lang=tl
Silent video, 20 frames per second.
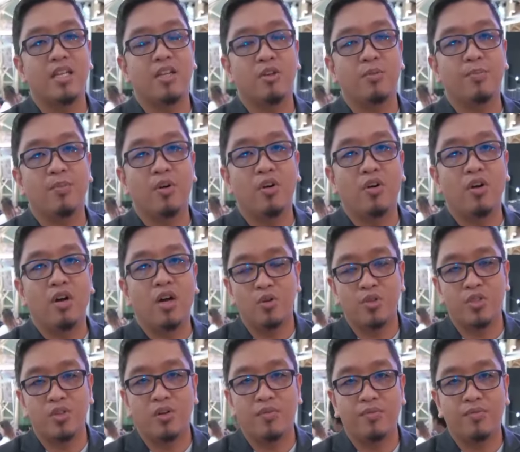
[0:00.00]
nyo po,
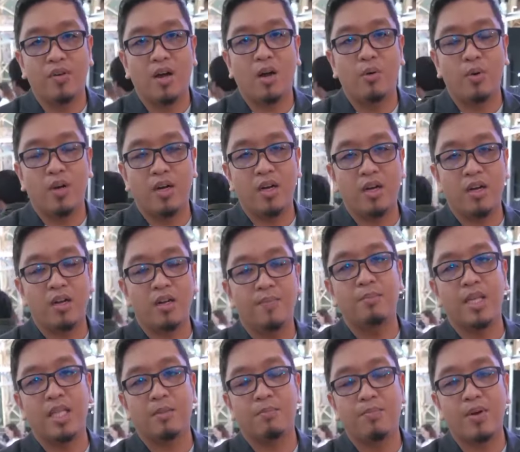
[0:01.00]
most of our
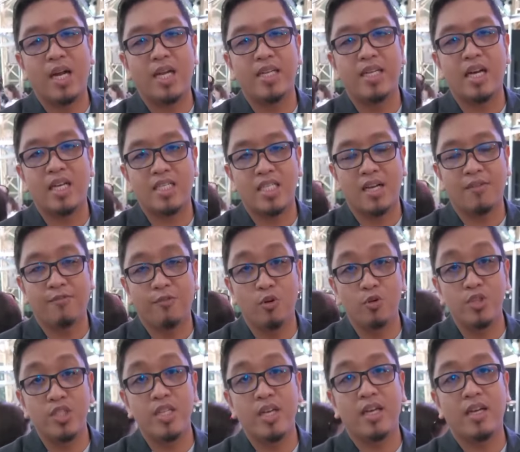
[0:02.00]
meat products are
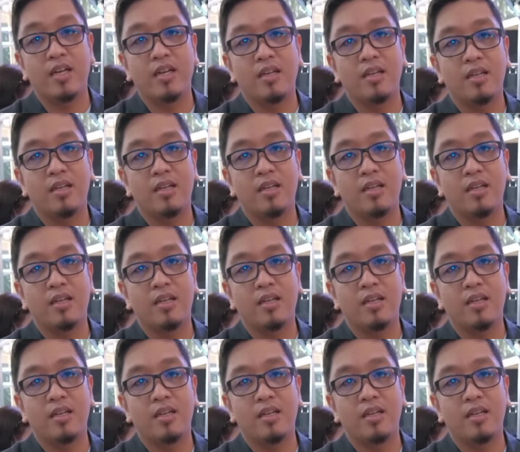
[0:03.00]
frozen.